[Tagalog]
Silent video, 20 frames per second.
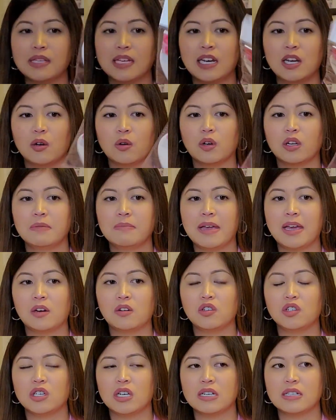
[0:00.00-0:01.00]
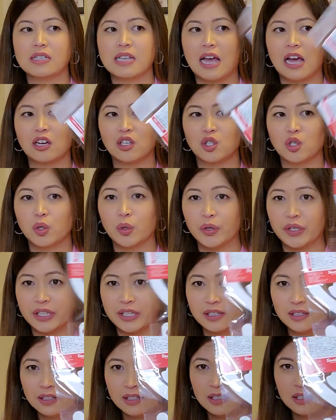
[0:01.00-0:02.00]
sa likod, meron siyang suction
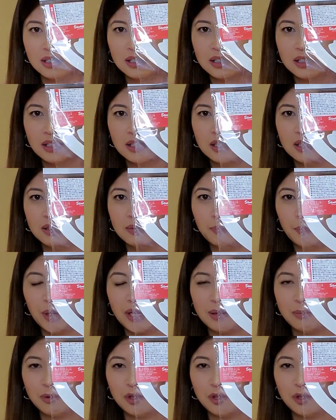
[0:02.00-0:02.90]
Pwede